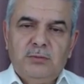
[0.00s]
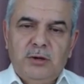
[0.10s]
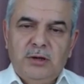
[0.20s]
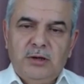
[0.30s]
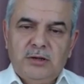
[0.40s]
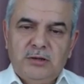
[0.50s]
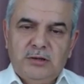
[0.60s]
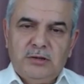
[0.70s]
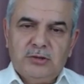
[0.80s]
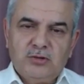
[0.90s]
Böyle
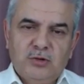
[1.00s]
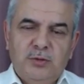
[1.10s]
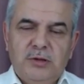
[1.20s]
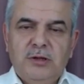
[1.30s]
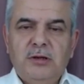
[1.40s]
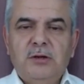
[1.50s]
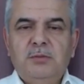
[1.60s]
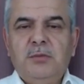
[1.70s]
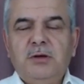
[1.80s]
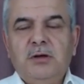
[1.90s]
bağlantılı
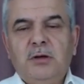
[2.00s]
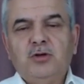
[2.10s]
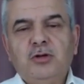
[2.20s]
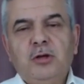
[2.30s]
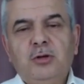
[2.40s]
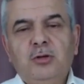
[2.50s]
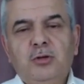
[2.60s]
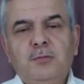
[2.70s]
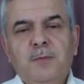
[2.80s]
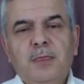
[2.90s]
sohbetler yapmayı arzu
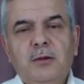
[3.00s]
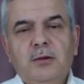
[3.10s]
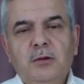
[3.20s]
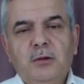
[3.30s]
ediyorum.